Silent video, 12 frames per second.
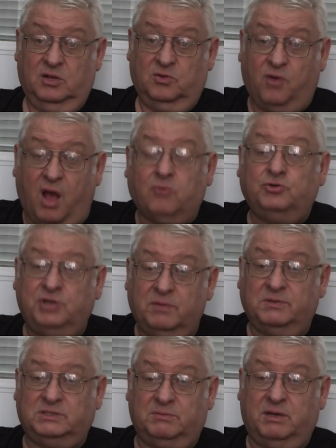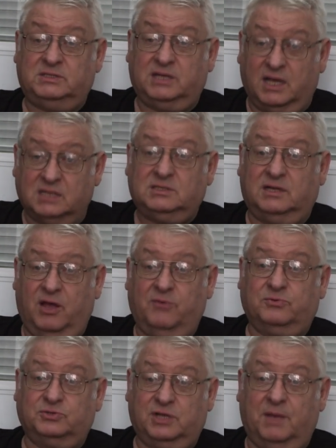но как учить математику, я знаю,
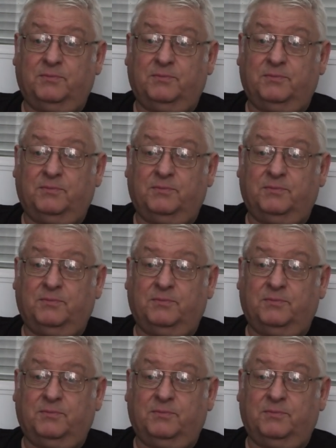потому что